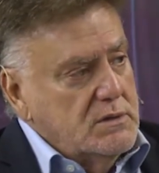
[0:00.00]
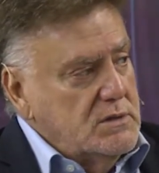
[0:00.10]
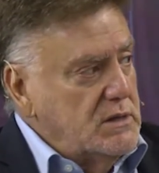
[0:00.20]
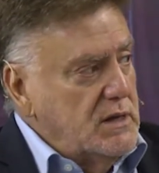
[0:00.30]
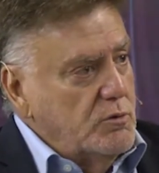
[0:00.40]

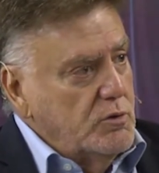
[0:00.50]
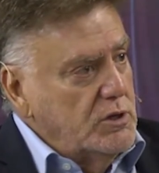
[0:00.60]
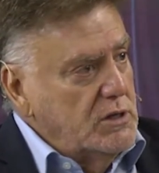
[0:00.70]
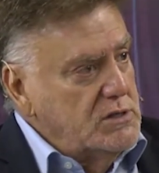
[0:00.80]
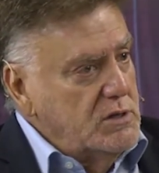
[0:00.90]
Se instala un
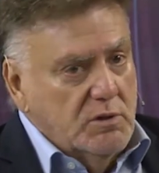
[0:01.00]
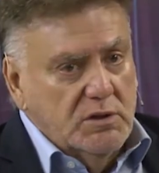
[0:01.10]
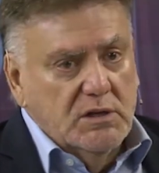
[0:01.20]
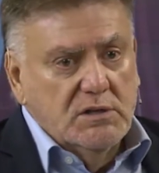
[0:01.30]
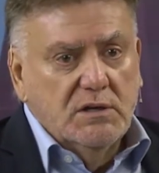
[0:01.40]
hotel de cinco
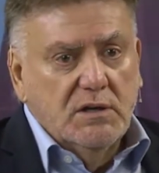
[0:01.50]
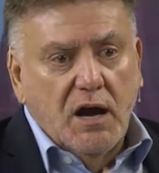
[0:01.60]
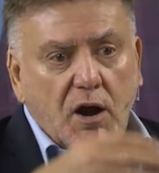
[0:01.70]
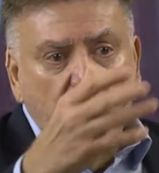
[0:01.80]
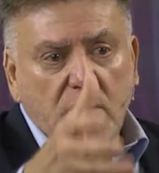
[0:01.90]
estrellas,
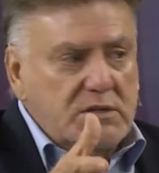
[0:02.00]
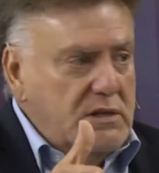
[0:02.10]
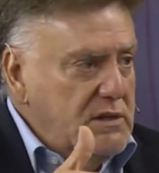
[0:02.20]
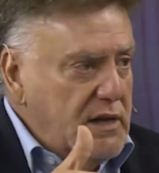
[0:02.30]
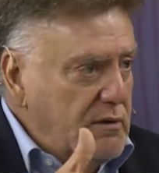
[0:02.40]
ahora se
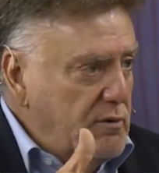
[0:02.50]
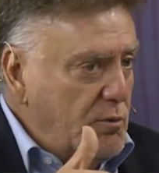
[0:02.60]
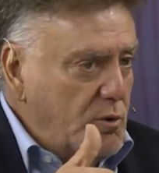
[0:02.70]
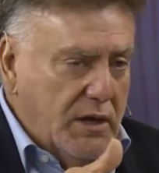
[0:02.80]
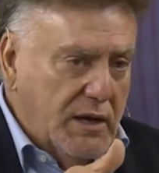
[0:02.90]
instala una
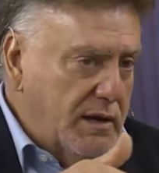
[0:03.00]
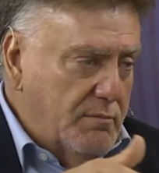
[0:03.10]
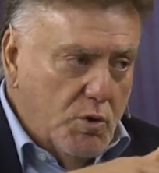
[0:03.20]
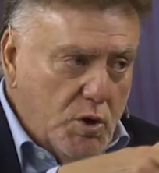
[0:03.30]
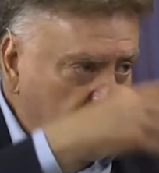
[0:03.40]
bodega
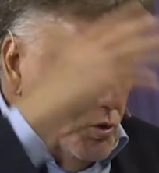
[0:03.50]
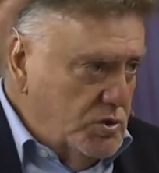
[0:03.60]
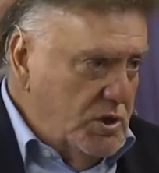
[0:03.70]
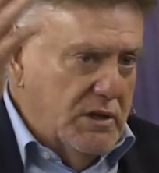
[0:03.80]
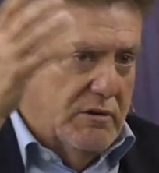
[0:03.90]
muy conocida,